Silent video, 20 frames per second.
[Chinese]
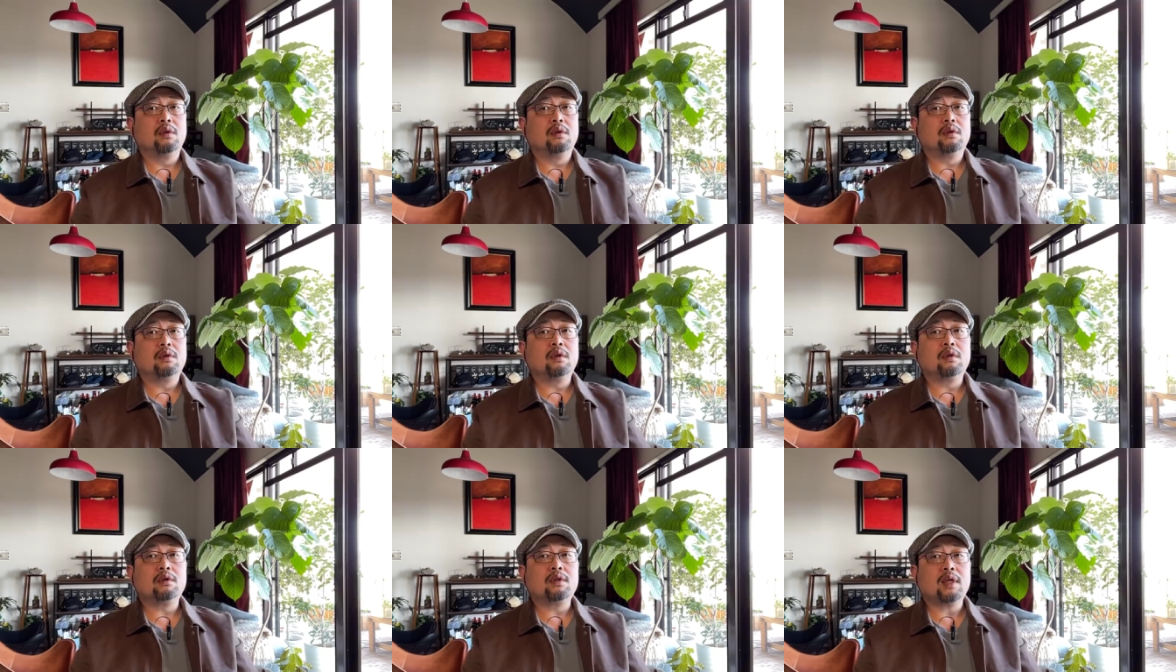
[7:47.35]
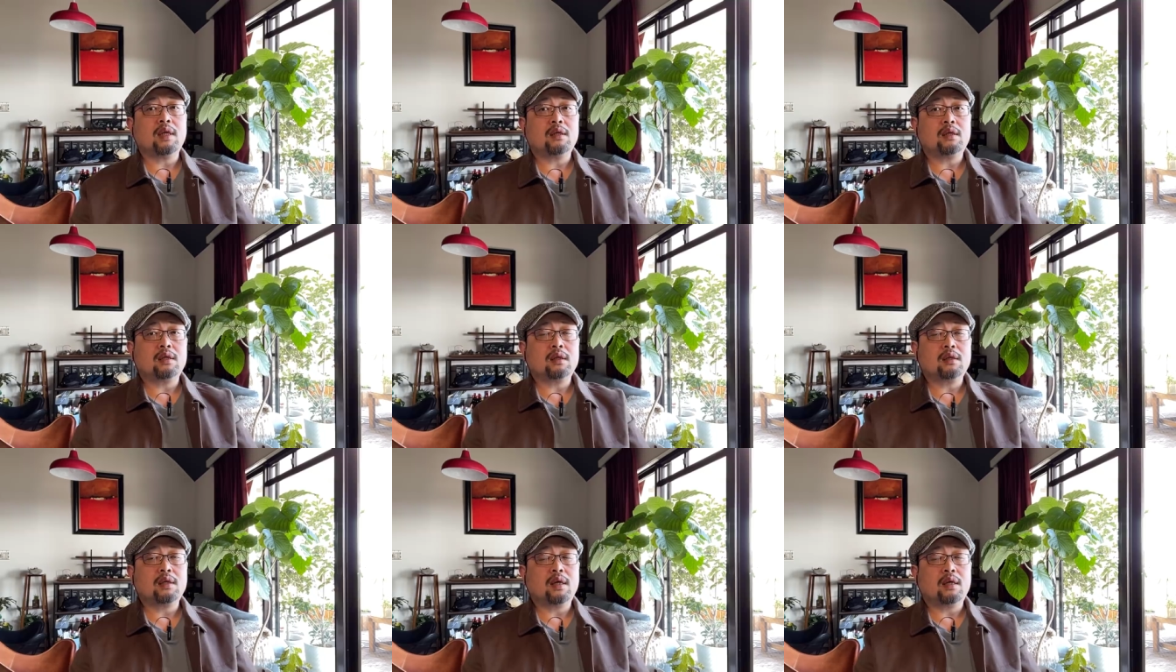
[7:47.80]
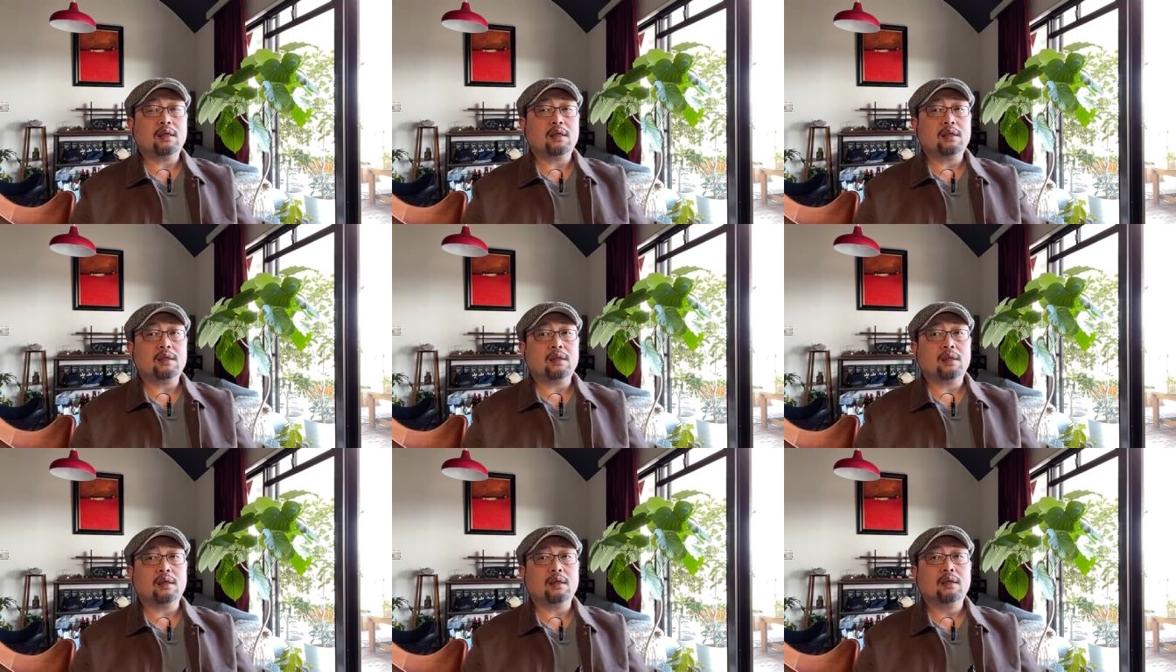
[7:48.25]
呃在生产这
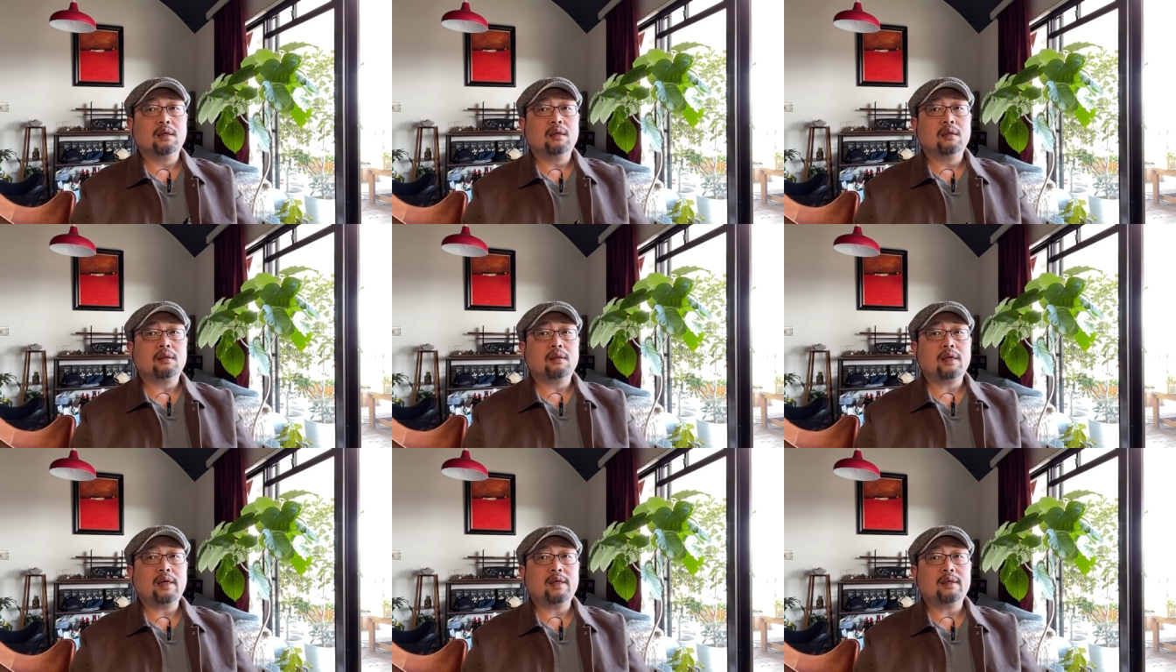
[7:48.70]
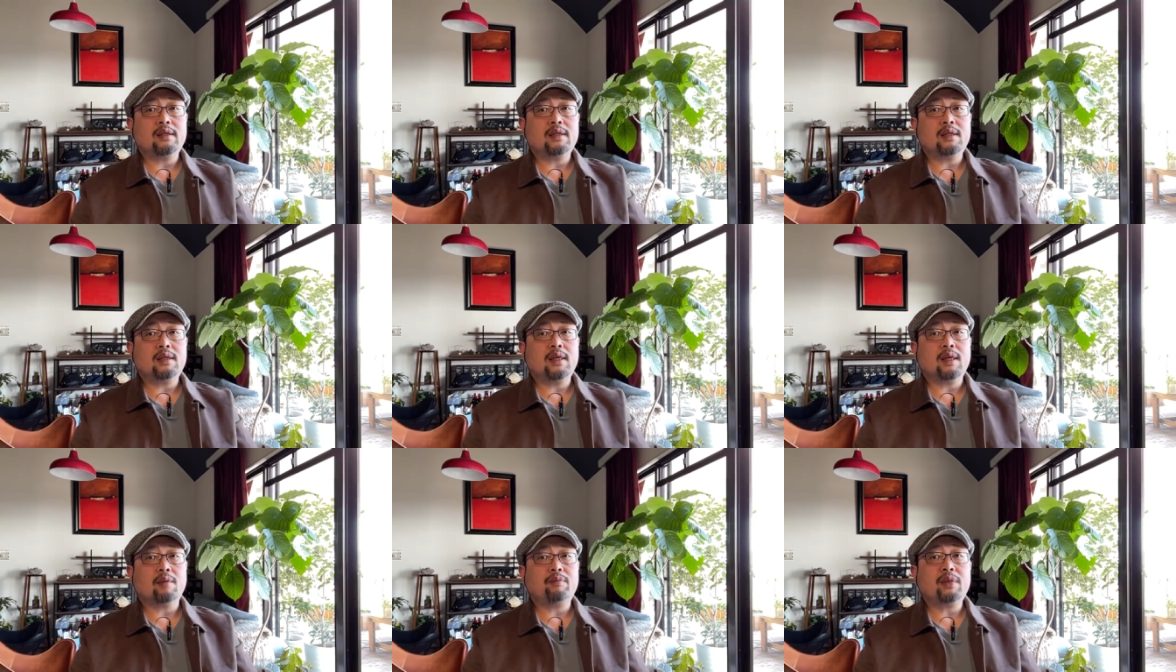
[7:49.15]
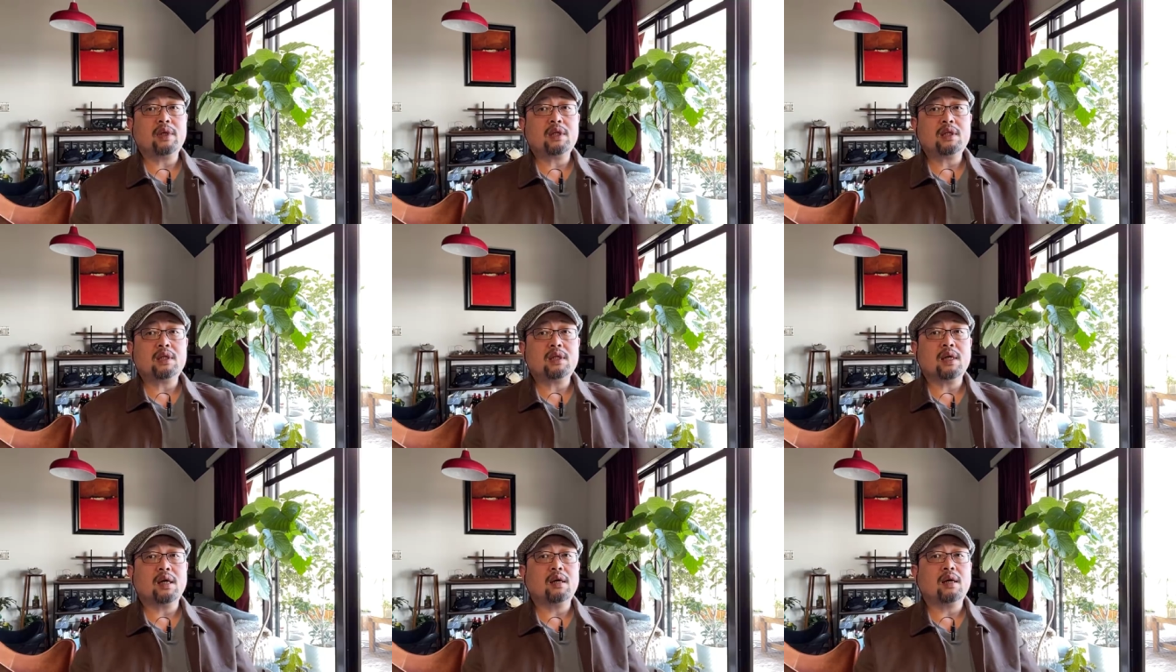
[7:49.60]
些电器啊冰
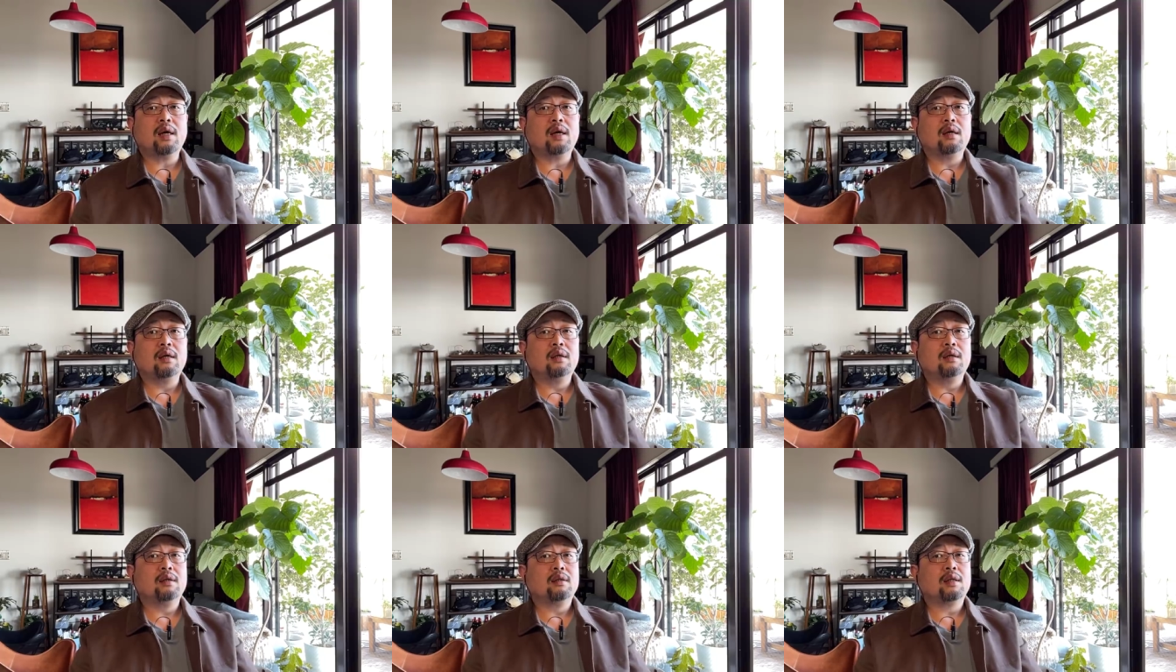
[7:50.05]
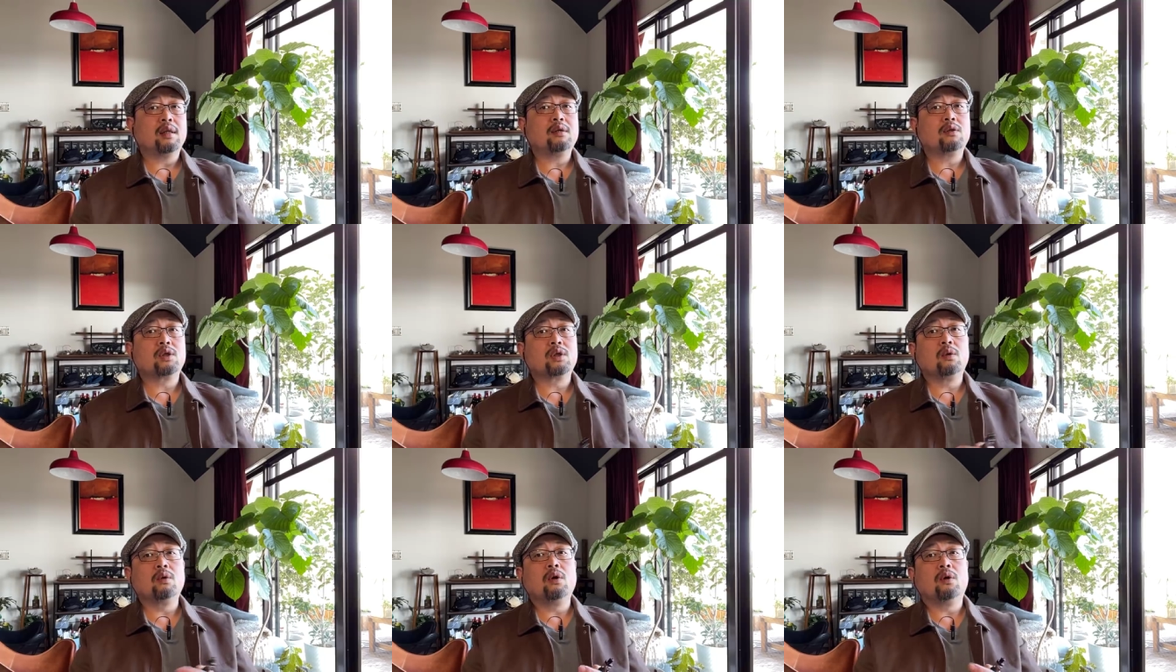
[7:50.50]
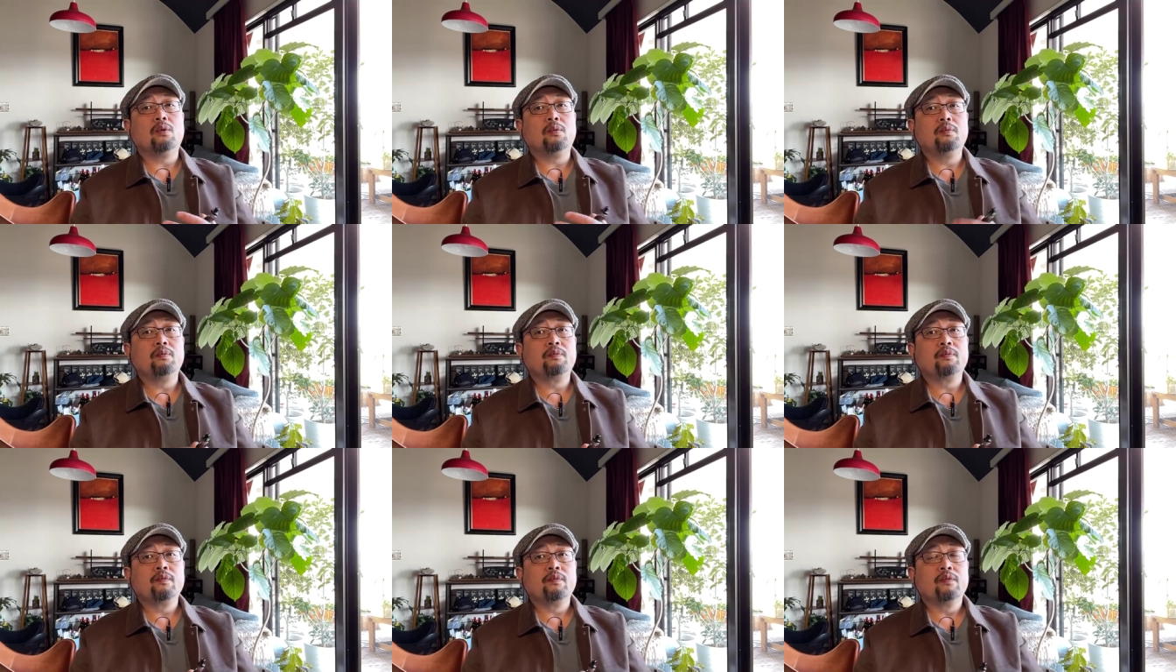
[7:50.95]
箱啊，它就收购，
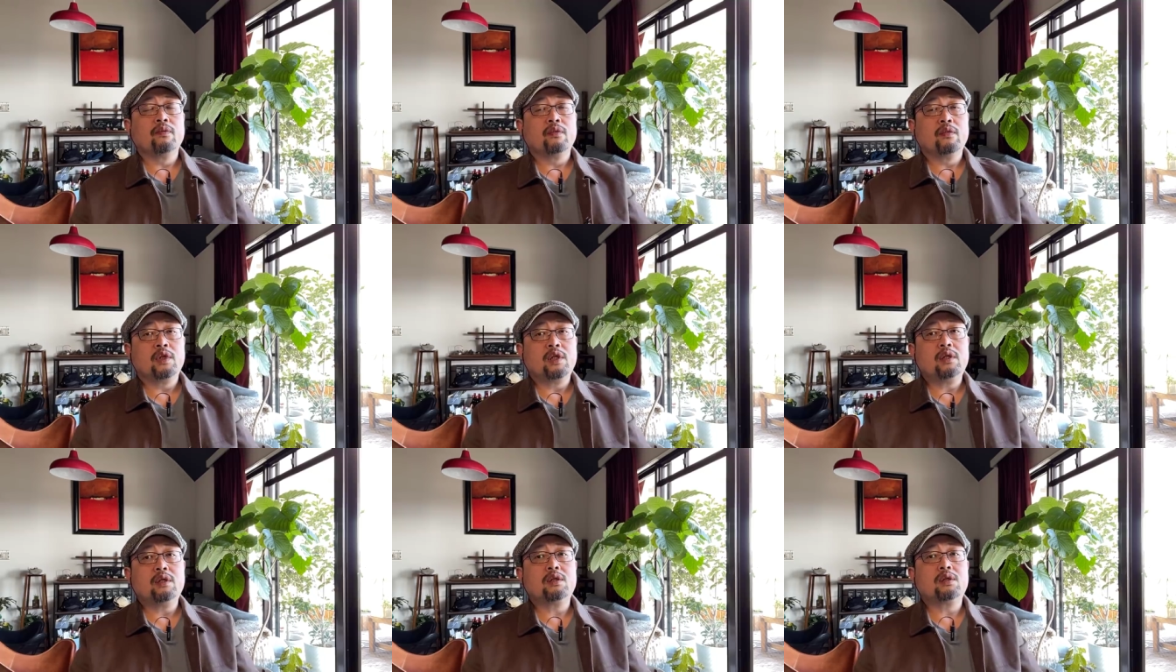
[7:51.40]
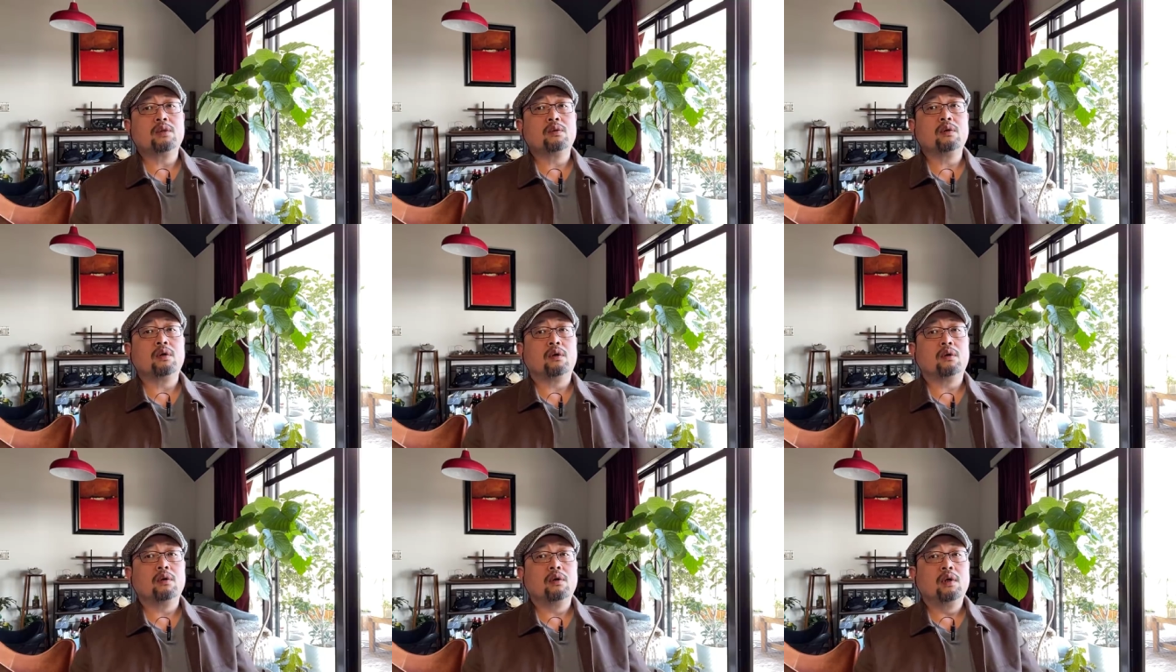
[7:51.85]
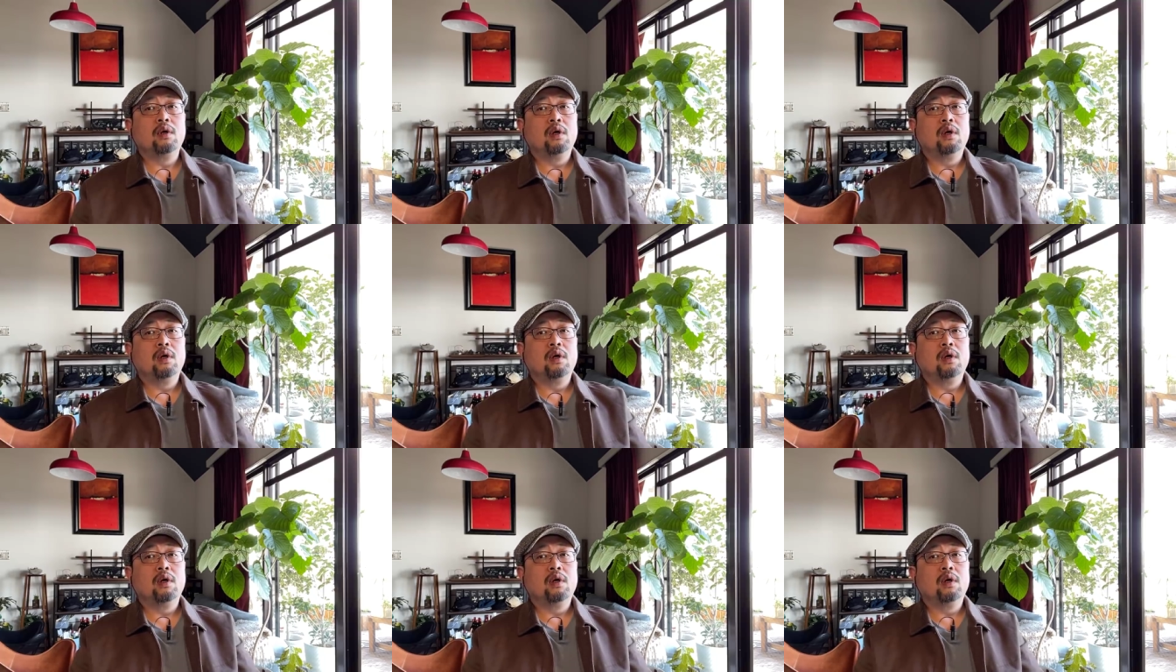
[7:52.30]
进行收购，